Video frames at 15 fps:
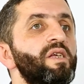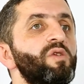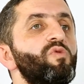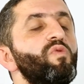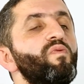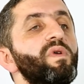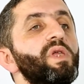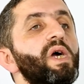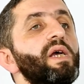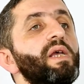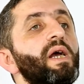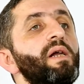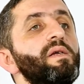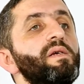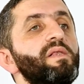ne tür
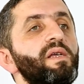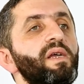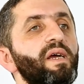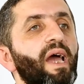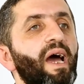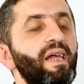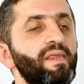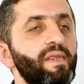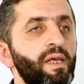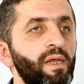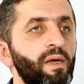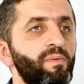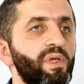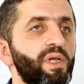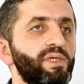fedakarlıklara
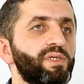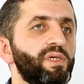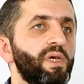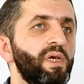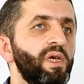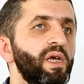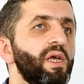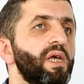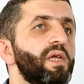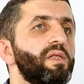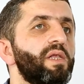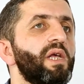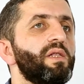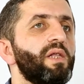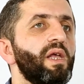katlanabileceği
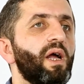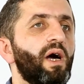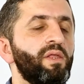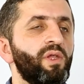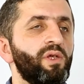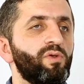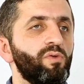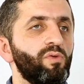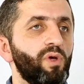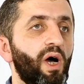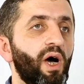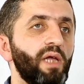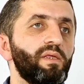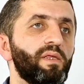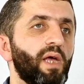tek tek
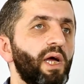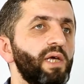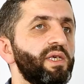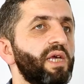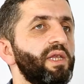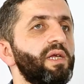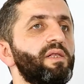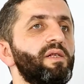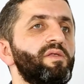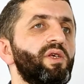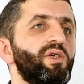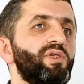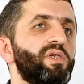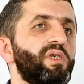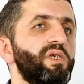anlatılıyor. Hatta
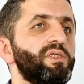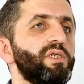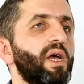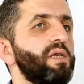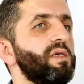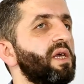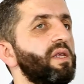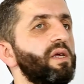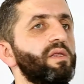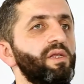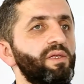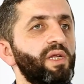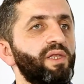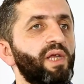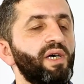gerektiğinde içki içer,
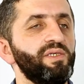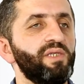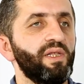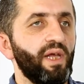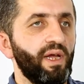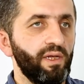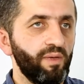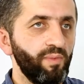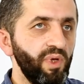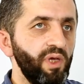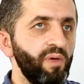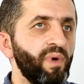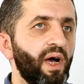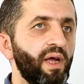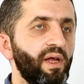gerektiğinde dans eder gibi
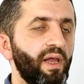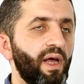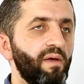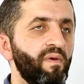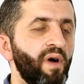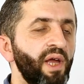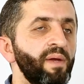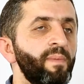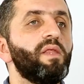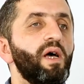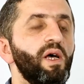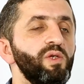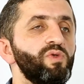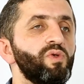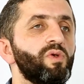ibareler var.
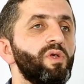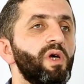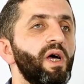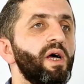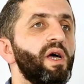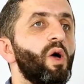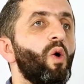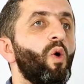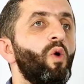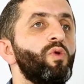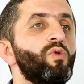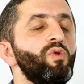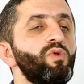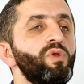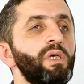Daha sonra
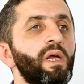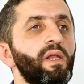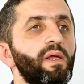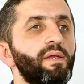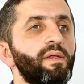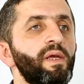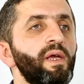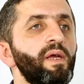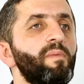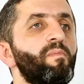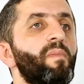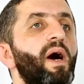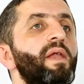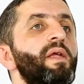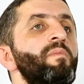örgüt üyeleri
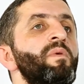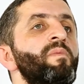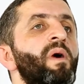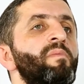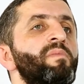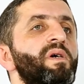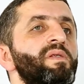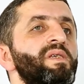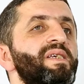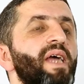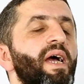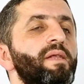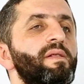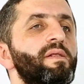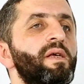mahrem imamlarının
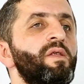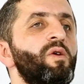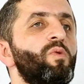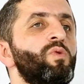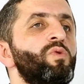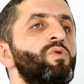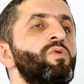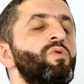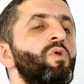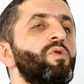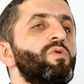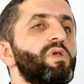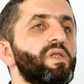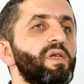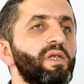kendilerine uygun
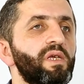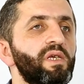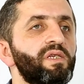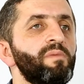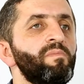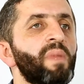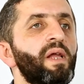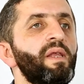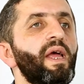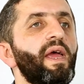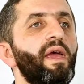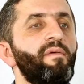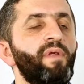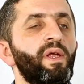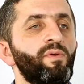gördükleri isimlerle
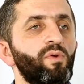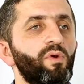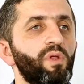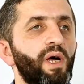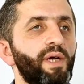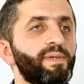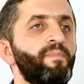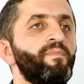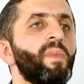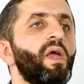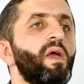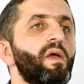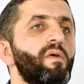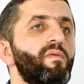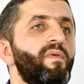evleniyorlar.
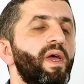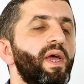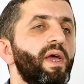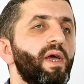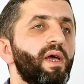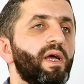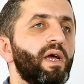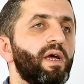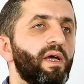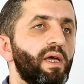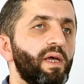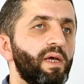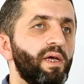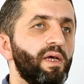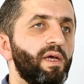Ve
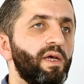e,